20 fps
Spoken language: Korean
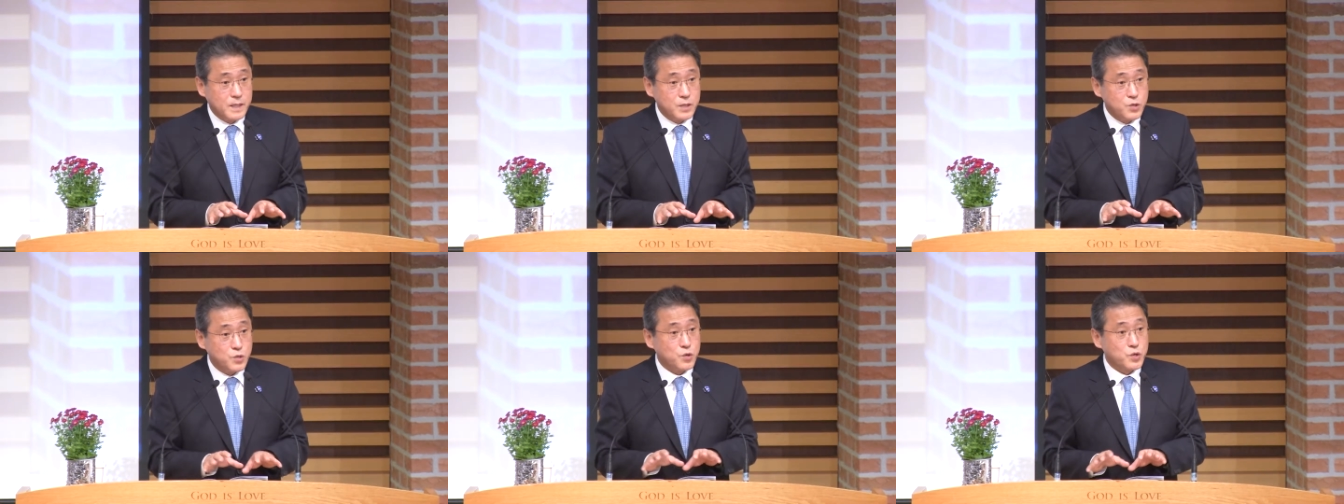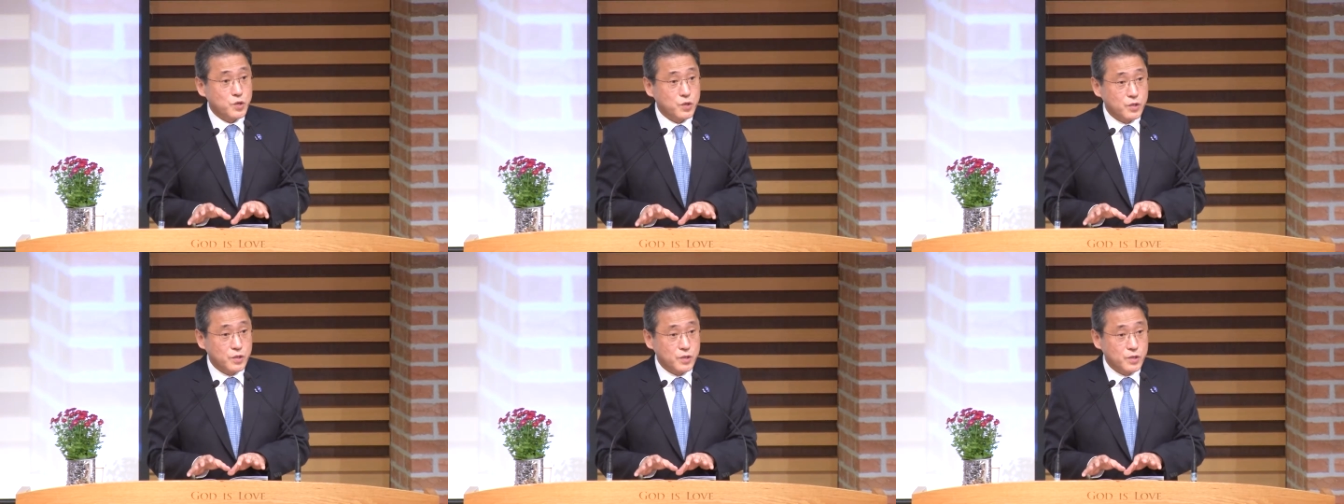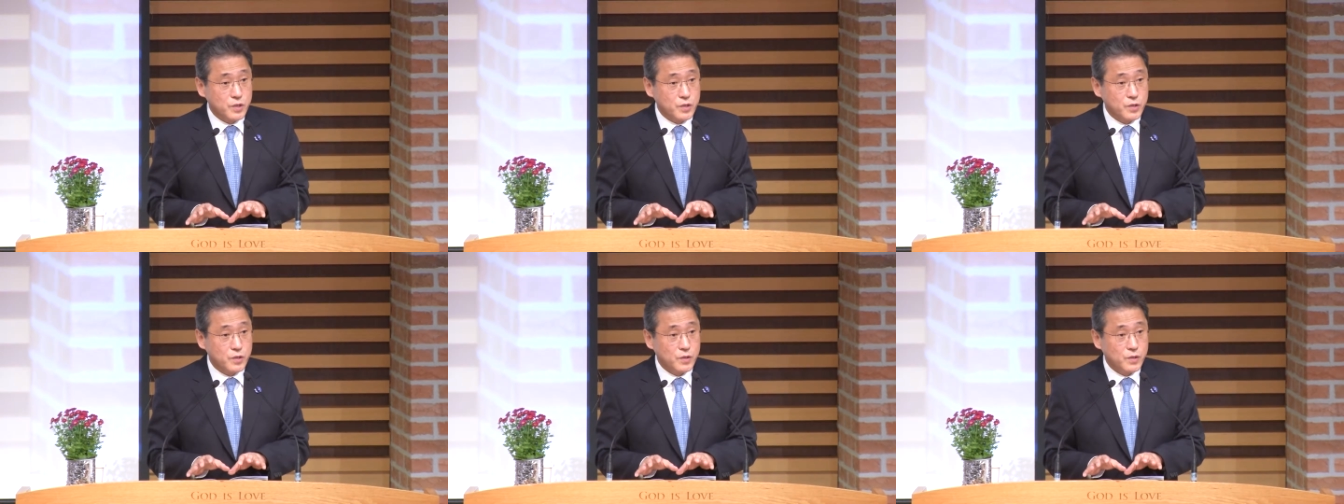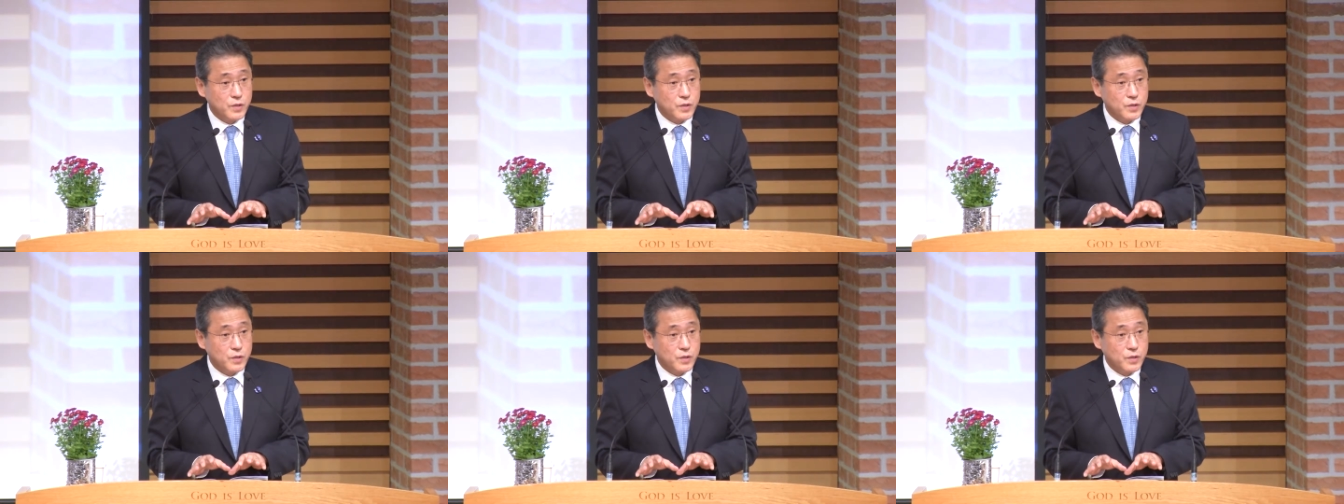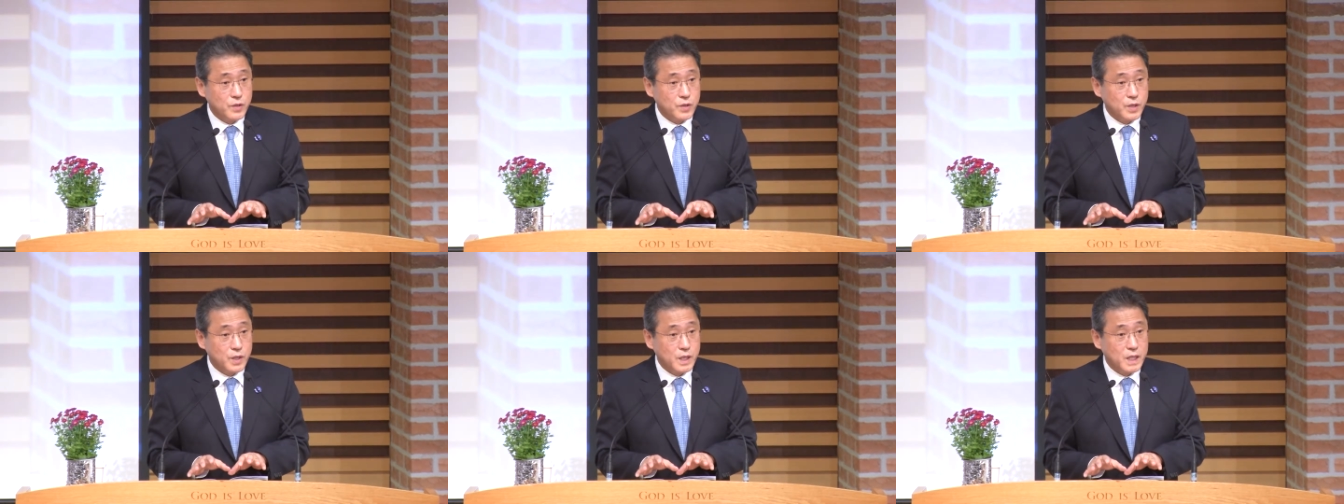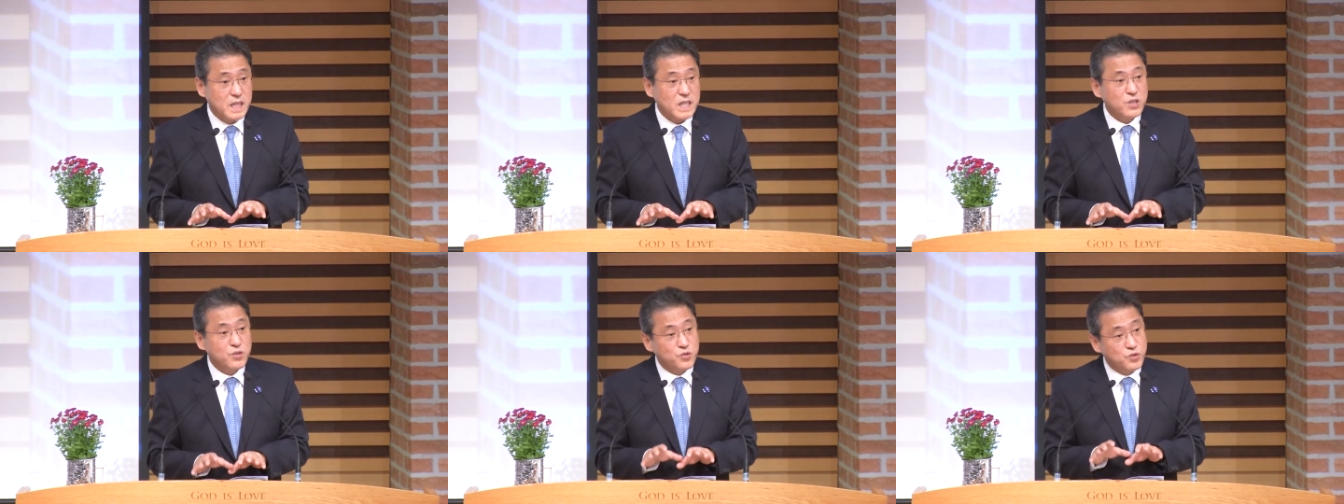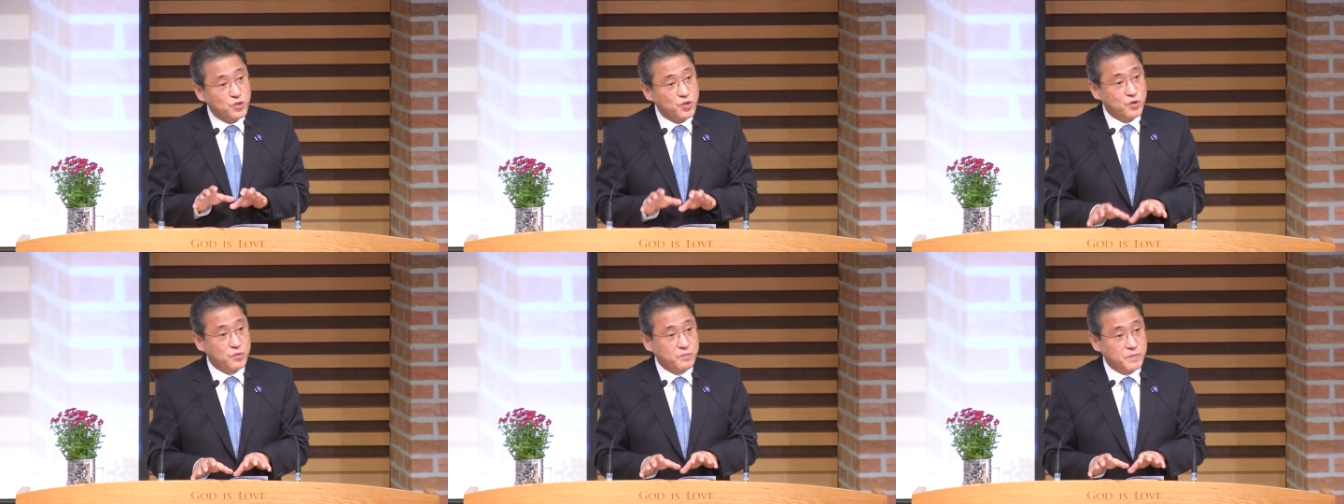조선은요
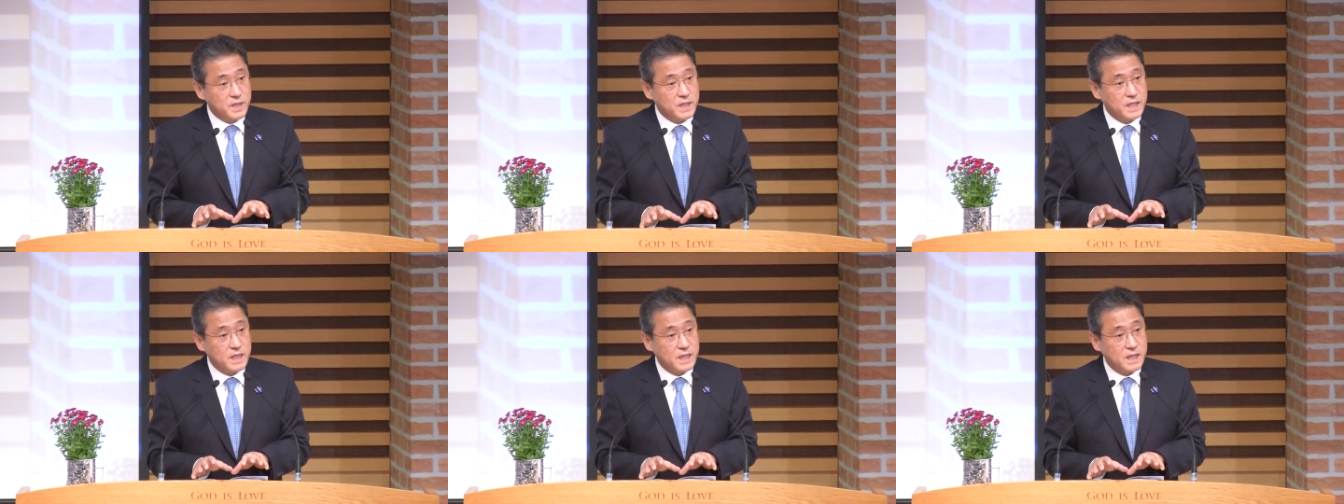유교입니다.